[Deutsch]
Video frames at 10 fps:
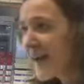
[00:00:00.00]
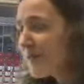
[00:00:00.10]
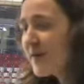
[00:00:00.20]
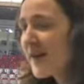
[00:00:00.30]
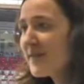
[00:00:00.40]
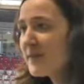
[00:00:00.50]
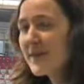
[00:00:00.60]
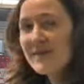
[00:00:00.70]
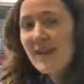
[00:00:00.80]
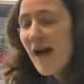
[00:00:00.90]
ganz begeistert, aber
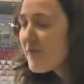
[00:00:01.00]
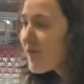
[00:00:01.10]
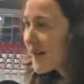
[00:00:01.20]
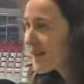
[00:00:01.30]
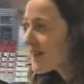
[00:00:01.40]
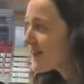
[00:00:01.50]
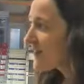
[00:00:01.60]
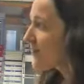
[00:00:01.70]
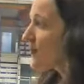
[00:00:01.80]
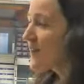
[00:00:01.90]
dessen Namen weiß ich nicht. Das
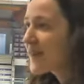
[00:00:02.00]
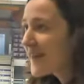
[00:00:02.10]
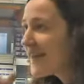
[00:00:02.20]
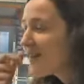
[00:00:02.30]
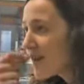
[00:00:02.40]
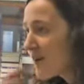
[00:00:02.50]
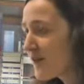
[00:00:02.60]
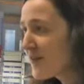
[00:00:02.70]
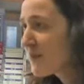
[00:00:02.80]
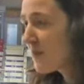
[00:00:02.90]
ist so ein Italiener, der
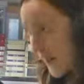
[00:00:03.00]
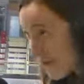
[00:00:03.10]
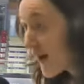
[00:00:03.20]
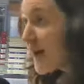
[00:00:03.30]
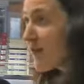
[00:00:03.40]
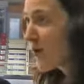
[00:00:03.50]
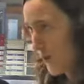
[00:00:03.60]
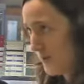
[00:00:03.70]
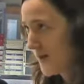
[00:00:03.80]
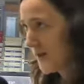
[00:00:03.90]
läuft hier immer mit einer Pfeife
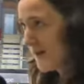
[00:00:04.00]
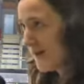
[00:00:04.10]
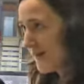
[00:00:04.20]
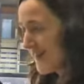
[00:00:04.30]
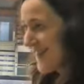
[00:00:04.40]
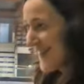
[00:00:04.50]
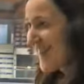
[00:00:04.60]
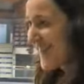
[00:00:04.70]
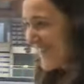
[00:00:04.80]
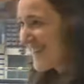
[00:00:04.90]
rum.
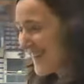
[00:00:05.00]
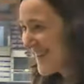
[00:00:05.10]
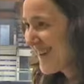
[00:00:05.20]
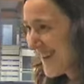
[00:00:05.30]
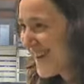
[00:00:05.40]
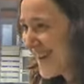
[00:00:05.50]
Das war dann Natale